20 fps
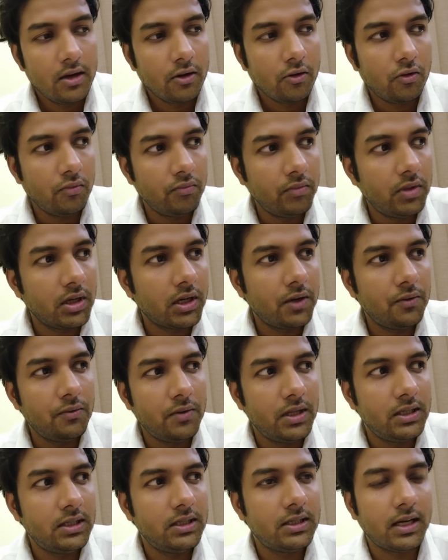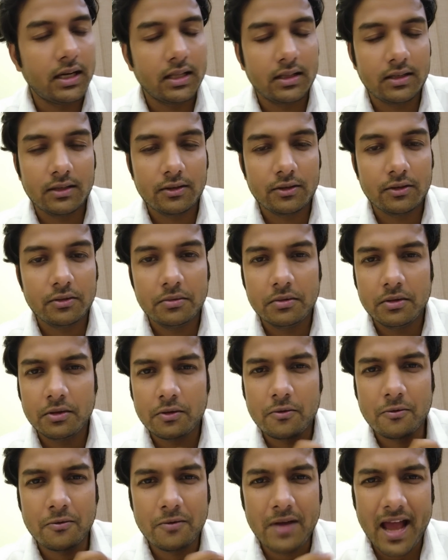ঘুম থেকে উঠেছি সাতটার সময় মানে
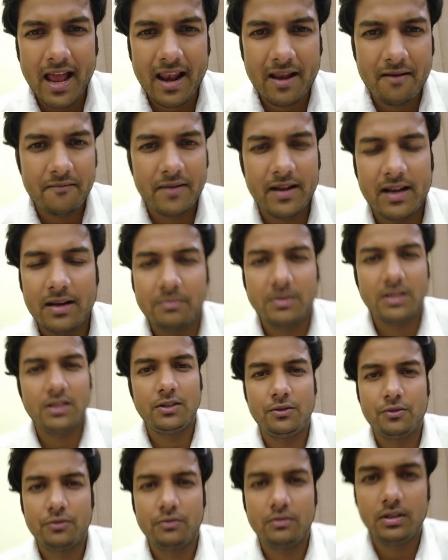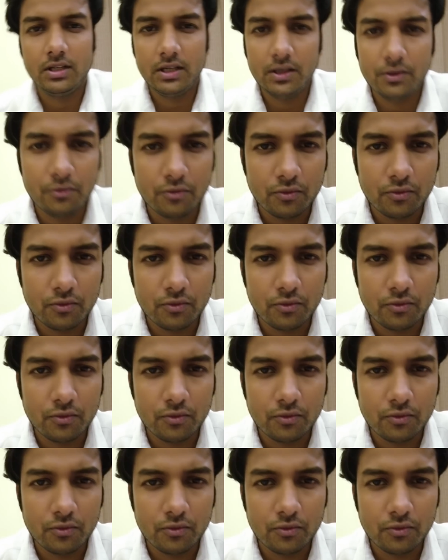কোনো অ্যালার্ম ফ্যালাম কিচ্ছু দিয়ে